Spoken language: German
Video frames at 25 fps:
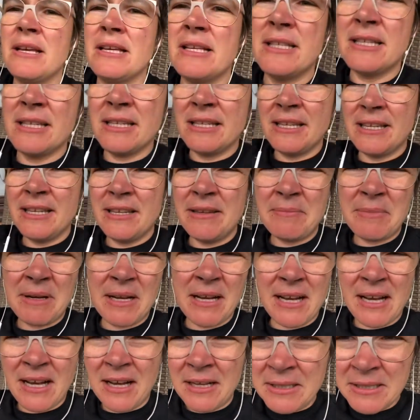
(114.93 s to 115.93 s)
sie liegen,
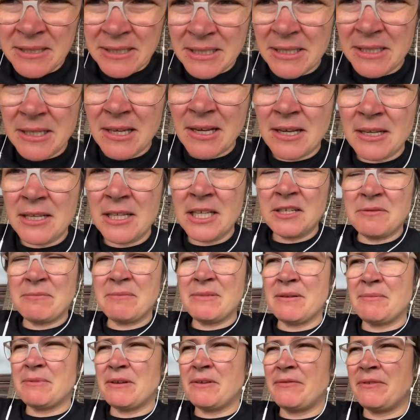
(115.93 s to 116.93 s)
man kann sich gar nicht
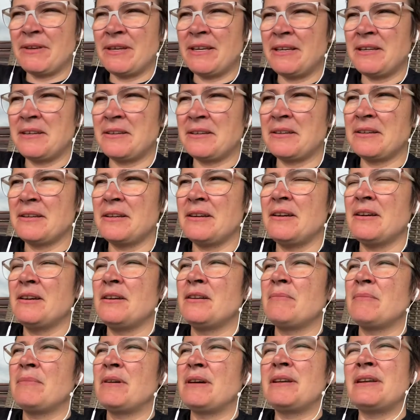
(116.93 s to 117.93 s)
mehr bewegen
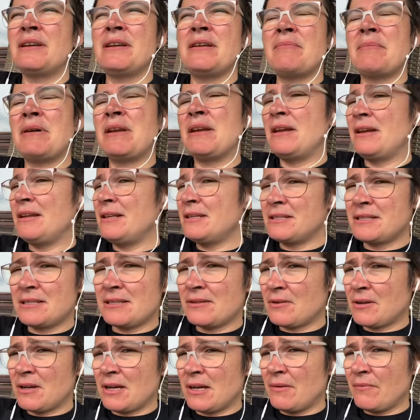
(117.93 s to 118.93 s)
man, man lässt
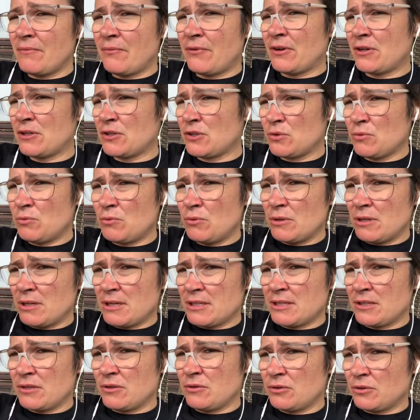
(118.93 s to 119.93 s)
es auch einfach zu,
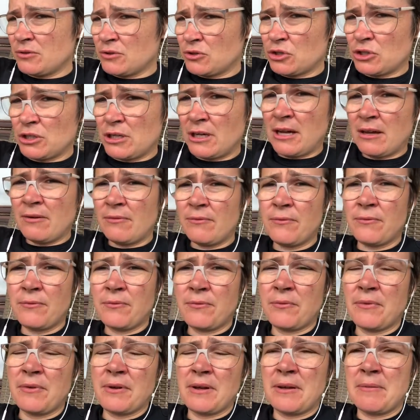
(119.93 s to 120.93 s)
dass sie nur noch schlaff
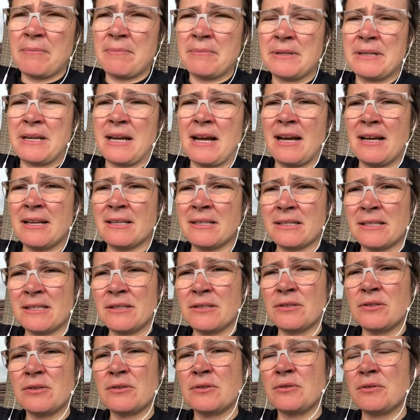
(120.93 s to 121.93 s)
ähm, da
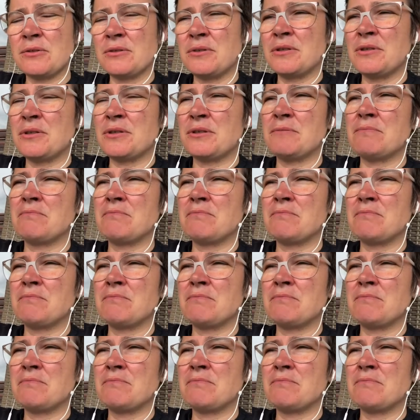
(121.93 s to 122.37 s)
sind und